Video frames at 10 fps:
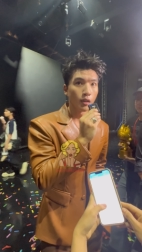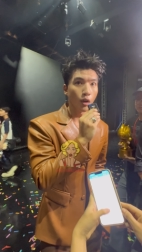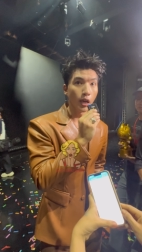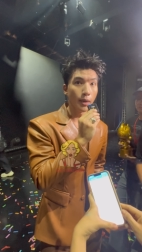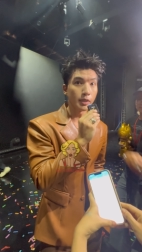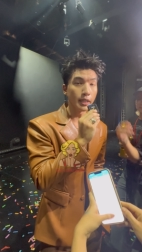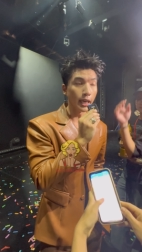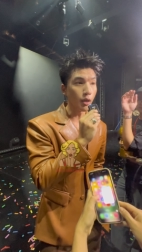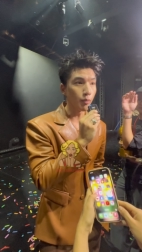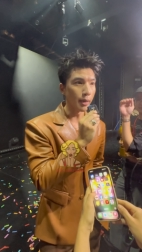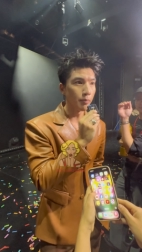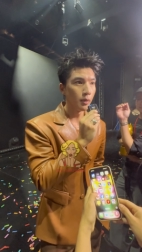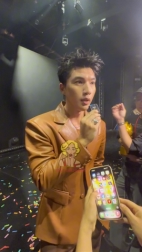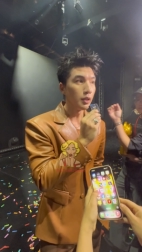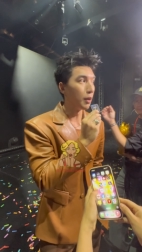có thể em sẽ nhảy không đẹp
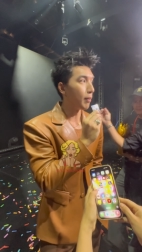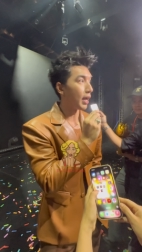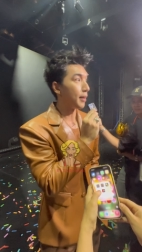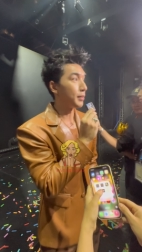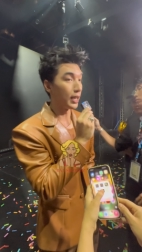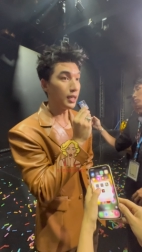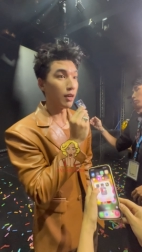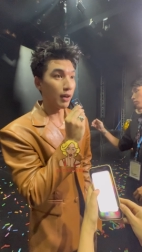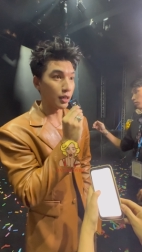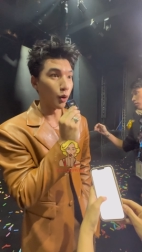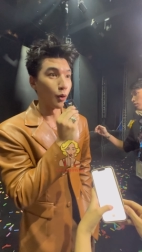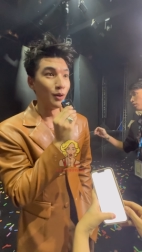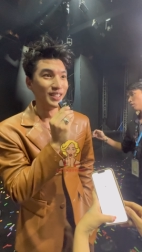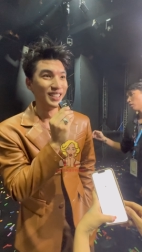nhưng mà em nhảy là viral